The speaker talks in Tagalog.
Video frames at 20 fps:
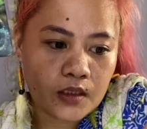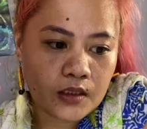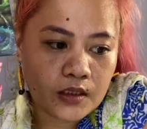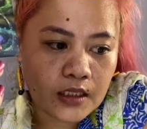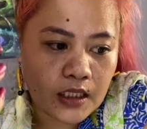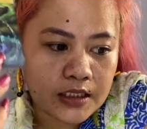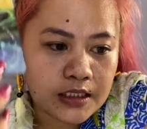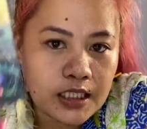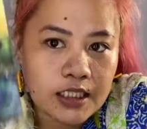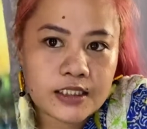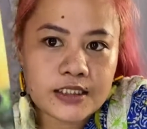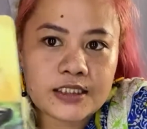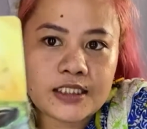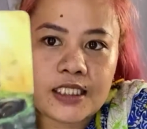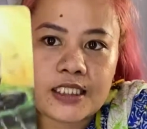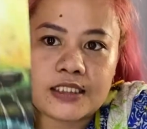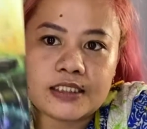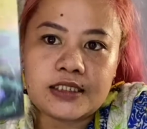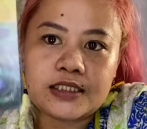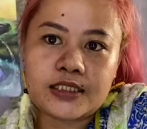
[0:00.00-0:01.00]
sa
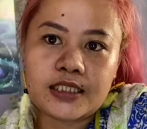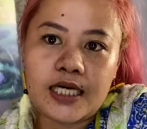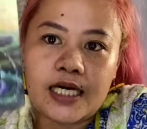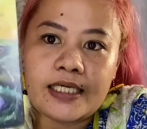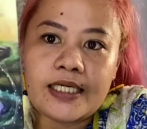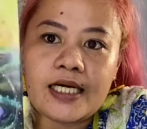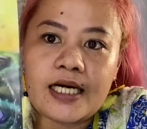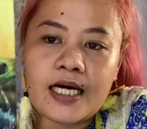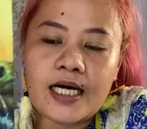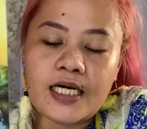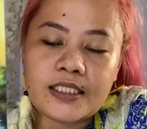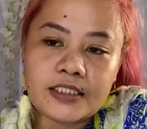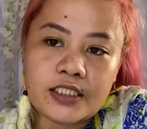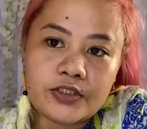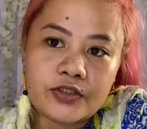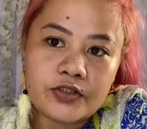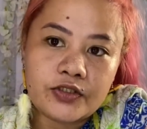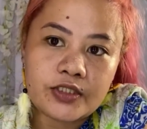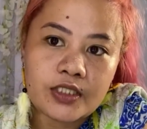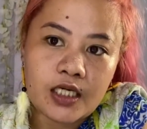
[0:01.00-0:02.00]
success, kayang-kaya
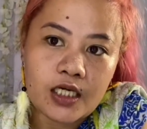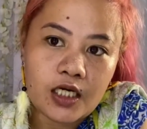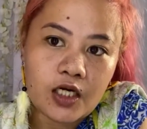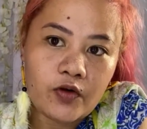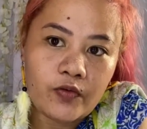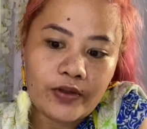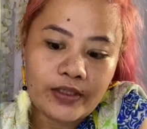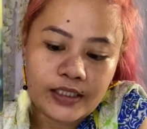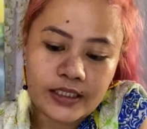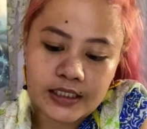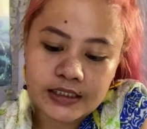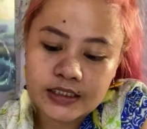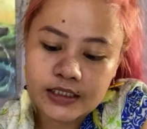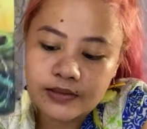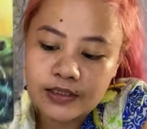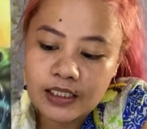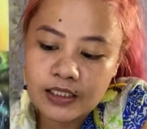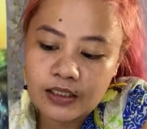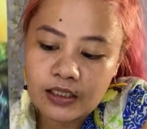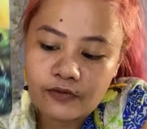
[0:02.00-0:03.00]
nyo siyang gawin kasi
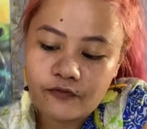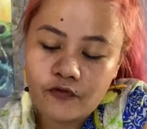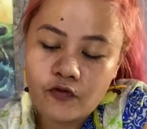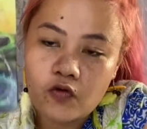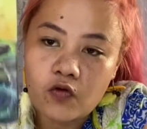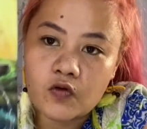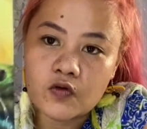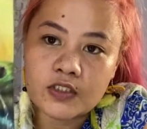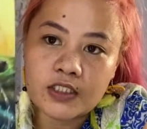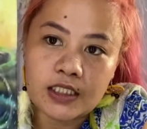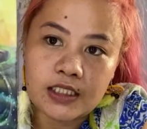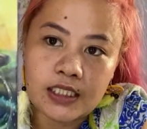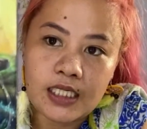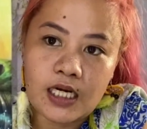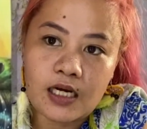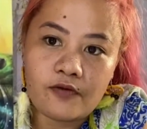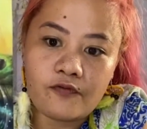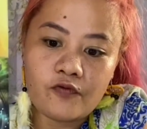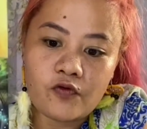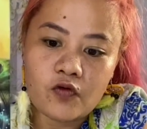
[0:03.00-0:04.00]
nakafocus at
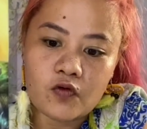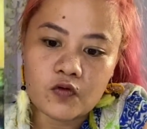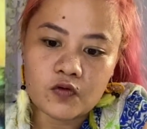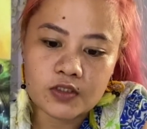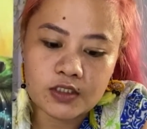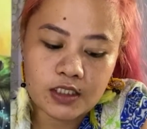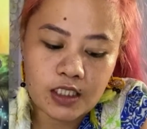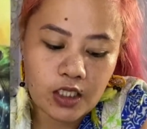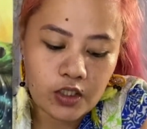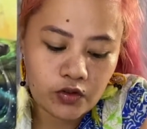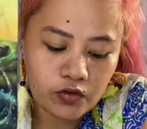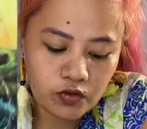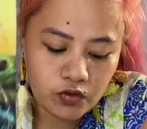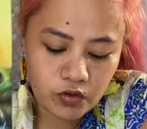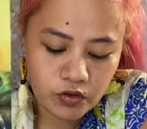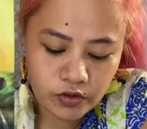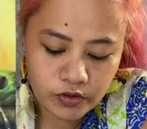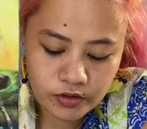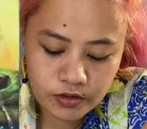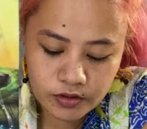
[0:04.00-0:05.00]
nakafocus kayo
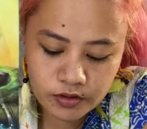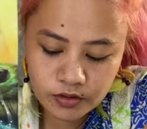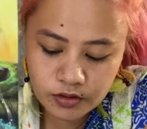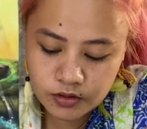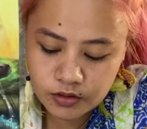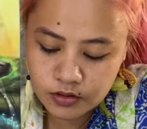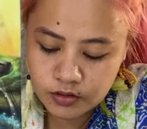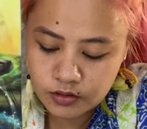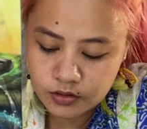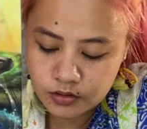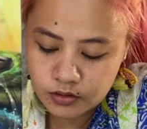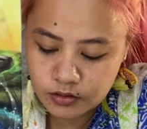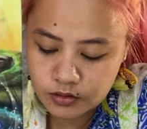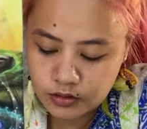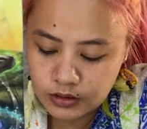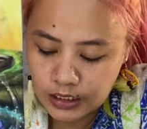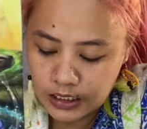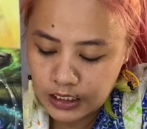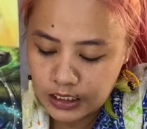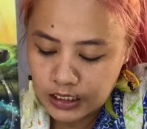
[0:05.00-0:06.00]
doon.
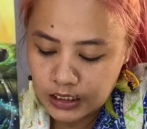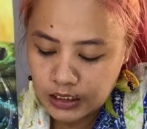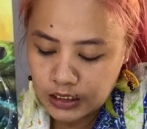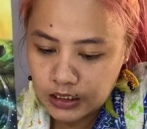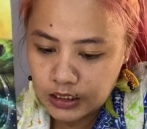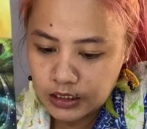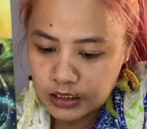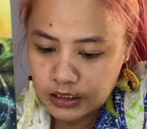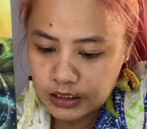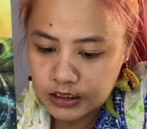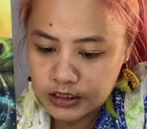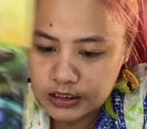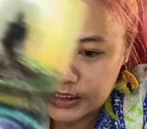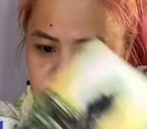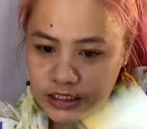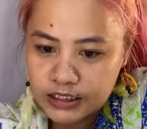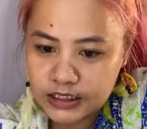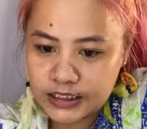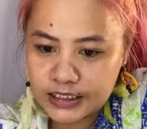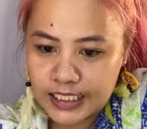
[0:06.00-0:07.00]
It's
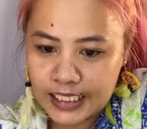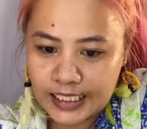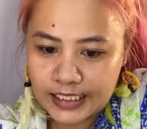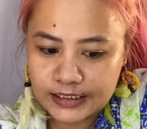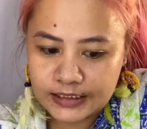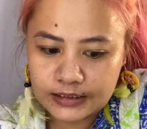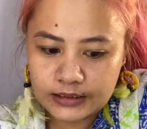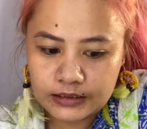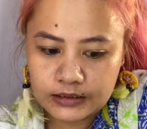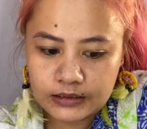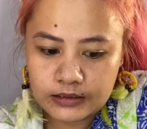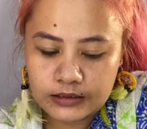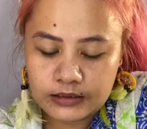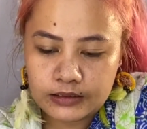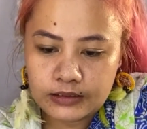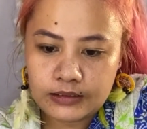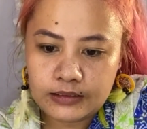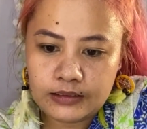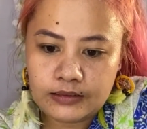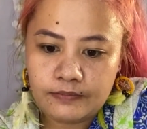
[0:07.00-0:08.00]
just that,
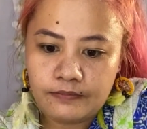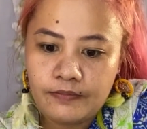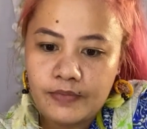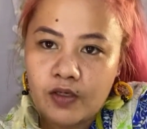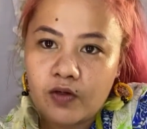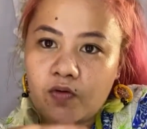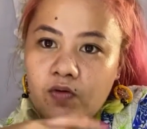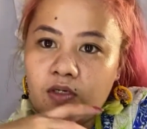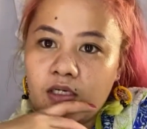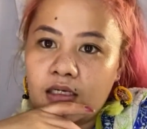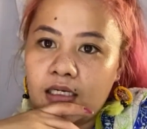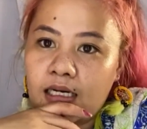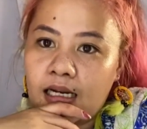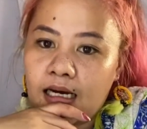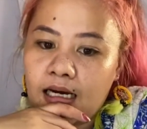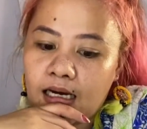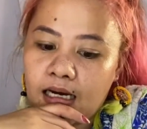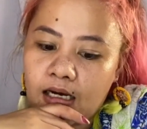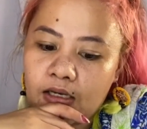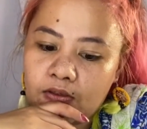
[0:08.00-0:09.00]
meron
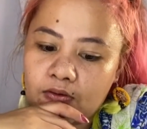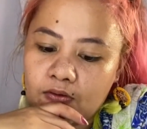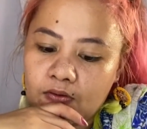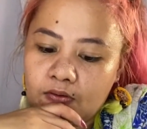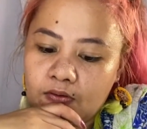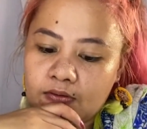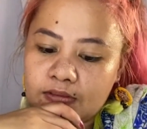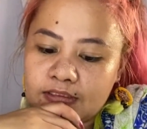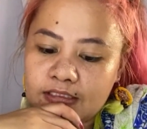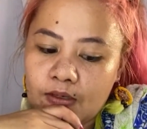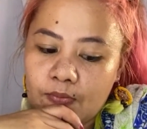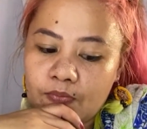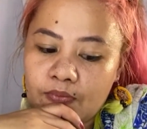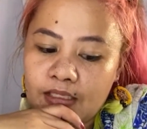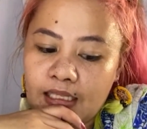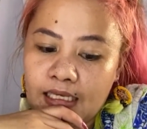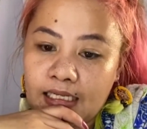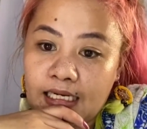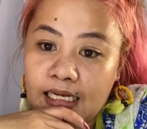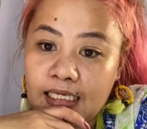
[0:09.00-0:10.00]
lang kayong
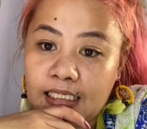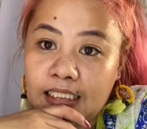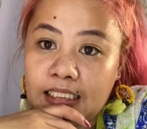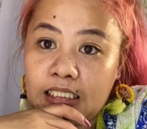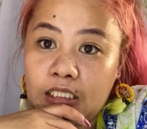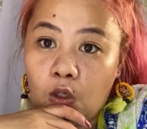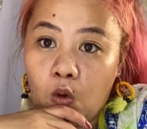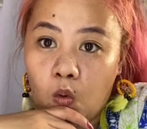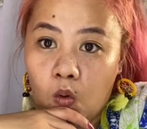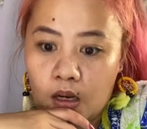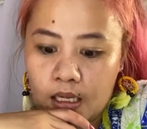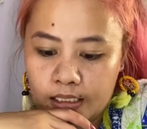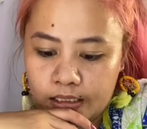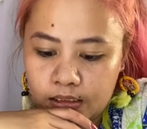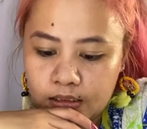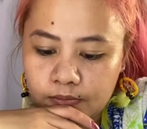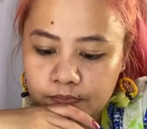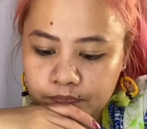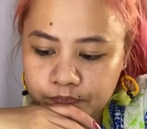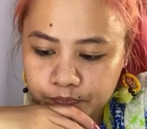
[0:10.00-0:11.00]
something na
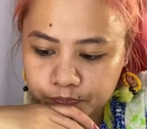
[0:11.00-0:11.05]
iiwan